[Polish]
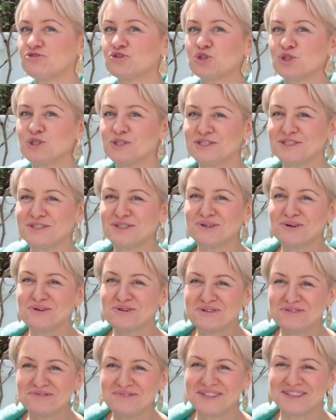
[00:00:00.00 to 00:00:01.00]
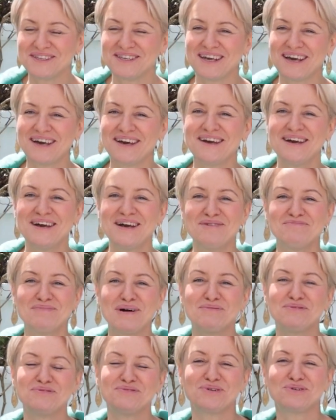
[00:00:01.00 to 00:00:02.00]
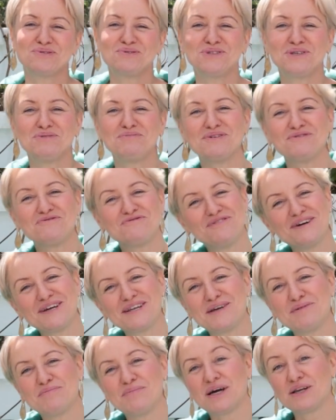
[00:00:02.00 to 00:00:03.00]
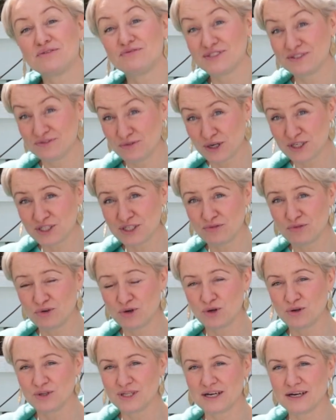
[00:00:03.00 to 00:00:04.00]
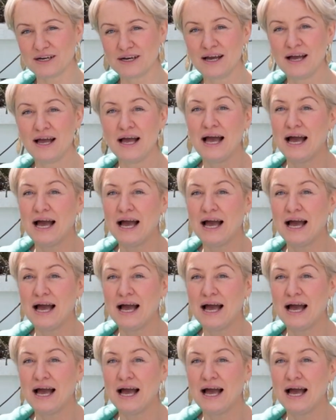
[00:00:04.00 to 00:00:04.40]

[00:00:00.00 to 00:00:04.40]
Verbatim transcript: wszystko kwitnie, mamy wokół siebie ferie barw, zwłaszcza w ogrodach.